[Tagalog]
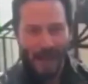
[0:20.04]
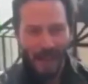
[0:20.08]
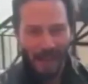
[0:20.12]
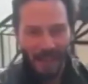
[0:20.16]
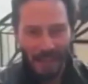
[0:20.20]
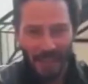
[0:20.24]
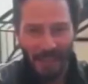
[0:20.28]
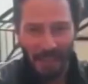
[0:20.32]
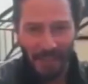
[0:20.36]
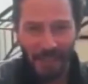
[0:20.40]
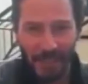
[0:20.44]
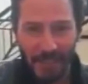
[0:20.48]

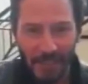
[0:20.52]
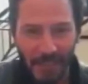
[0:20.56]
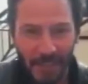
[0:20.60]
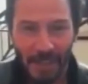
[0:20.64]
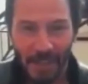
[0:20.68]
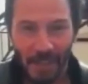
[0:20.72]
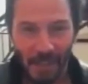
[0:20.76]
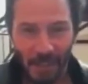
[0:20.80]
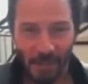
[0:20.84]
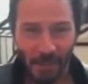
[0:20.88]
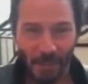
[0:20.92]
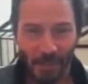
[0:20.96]
Nanny,
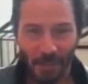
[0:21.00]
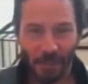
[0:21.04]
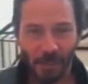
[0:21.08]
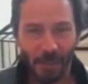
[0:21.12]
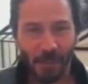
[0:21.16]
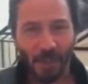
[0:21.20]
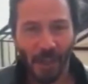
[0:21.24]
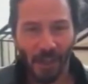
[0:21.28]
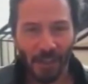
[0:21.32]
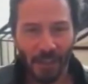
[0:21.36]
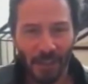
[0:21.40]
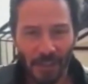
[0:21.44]

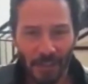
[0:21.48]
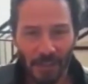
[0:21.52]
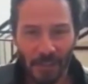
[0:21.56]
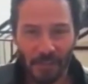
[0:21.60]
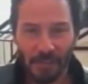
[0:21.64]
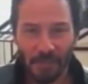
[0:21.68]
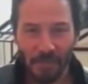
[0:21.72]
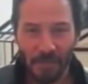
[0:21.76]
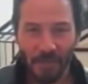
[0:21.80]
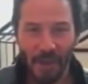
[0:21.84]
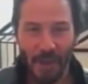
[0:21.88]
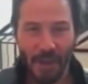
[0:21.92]
good luck in the
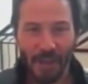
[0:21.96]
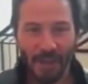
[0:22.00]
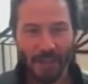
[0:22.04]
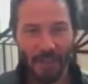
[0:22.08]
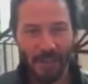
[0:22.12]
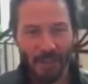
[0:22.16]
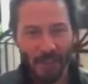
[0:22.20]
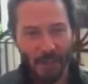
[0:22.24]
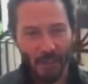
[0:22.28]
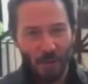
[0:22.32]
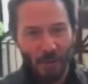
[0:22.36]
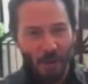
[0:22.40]
fight.
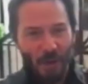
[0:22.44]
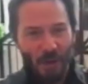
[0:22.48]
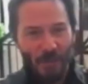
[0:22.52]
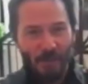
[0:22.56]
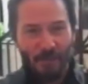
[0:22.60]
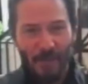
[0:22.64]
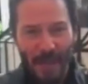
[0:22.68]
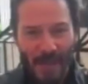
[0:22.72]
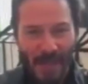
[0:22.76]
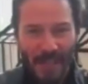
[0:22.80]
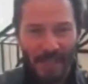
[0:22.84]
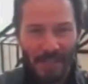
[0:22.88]
You are
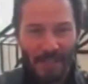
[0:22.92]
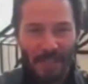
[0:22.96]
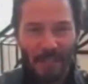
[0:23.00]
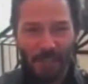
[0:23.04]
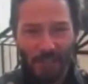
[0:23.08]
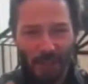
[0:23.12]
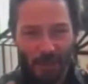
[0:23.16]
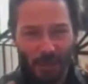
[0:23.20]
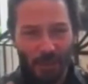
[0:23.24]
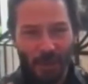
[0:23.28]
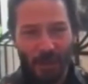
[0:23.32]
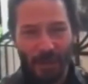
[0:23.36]

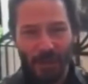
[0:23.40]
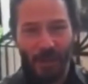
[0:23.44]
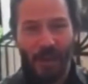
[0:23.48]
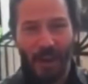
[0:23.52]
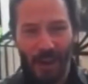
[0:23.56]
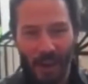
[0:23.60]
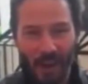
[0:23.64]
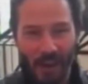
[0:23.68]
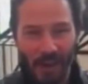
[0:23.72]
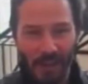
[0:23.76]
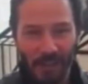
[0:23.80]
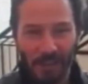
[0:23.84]
amazing. You are
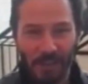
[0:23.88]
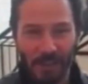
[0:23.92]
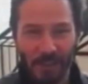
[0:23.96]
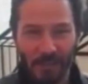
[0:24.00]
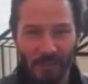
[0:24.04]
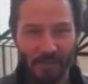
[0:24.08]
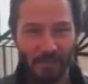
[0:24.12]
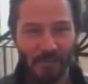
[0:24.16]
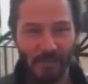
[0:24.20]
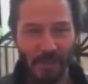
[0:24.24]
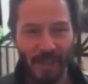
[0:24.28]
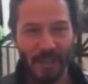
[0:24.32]

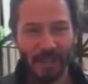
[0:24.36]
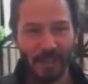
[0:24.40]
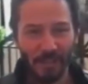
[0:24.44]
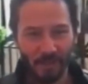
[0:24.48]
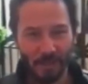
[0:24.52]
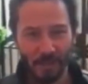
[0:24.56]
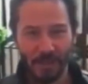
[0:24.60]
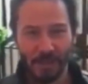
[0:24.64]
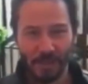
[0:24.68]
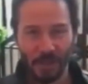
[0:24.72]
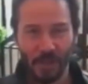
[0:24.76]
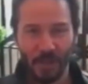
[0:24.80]
awesome. Thank
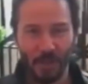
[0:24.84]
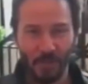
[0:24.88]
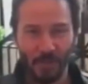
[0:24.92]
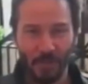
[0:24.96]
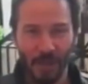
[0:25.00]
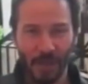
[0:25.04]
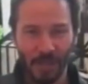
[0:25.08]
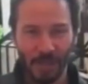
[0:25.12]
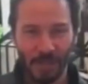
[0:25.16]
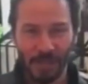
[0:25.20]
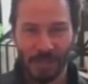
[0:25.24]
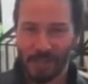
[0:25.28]
you so
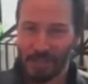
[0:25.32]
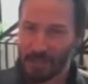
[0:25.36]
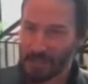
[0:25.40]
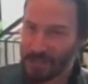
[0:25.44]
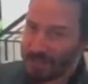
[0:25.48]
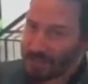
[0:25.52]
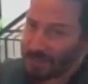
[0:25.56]
much.